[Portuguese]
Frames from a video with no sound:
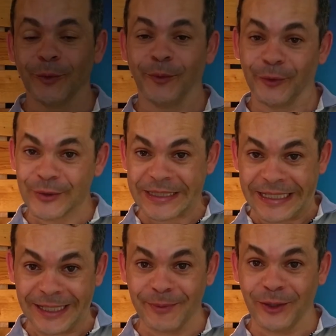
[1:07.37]
mundo
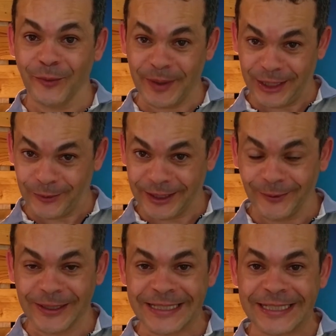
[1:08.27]
sabe que no período da
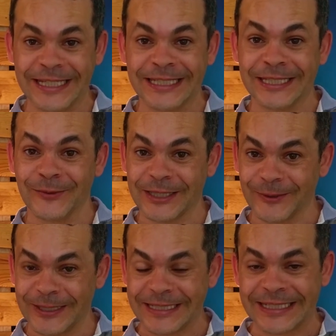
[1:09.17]
adolescência, os
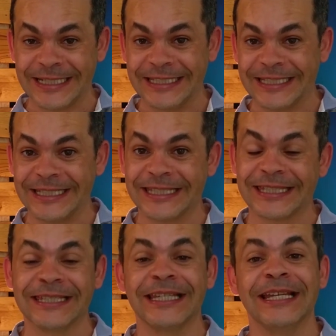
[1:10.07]

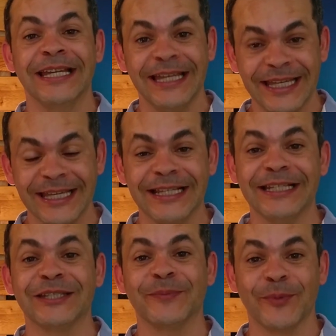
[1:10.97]
adolescentes
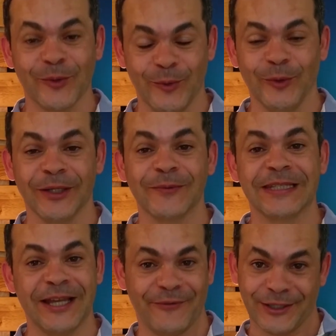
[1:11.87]
eles procuram
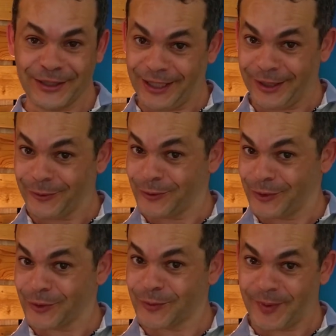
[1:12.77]
se afastar dos
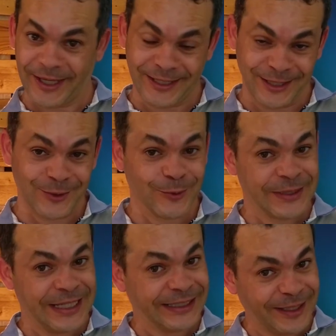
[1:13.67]
seus pais. Isso
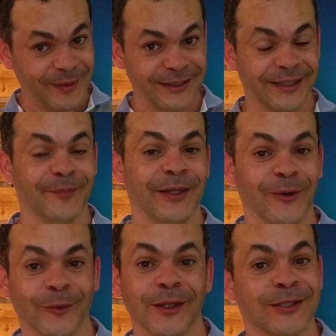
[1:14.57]
certamente também
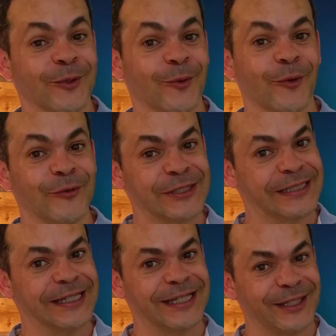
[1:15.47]
aconteceu com
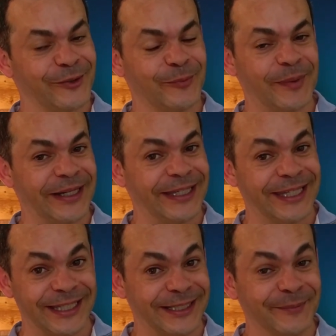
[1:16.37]
você, querido pai,
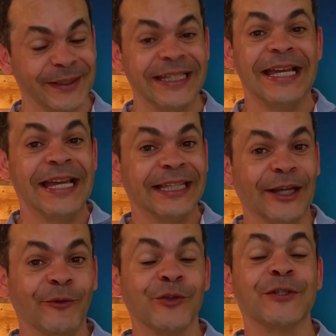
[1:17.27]
querida mãe.
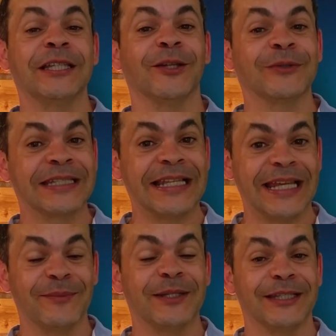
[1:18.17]
Talvez você não se
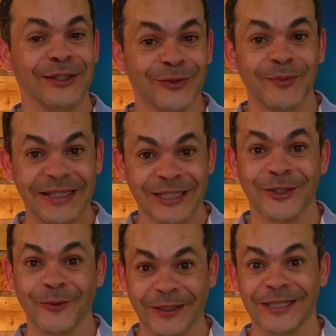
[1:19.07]
lembre disso, mas
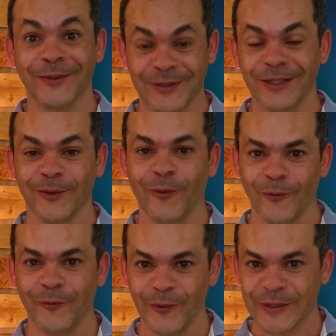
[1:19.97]
isso aconteceu sim
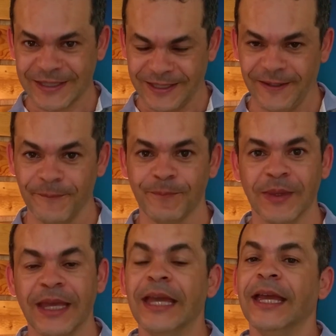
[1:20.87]
com você.
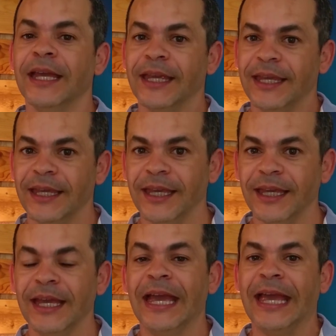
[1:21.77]

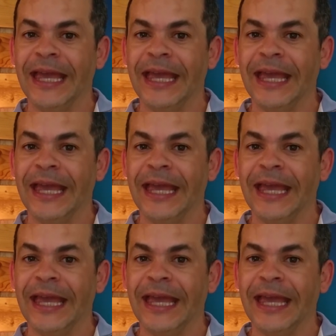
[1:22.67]
E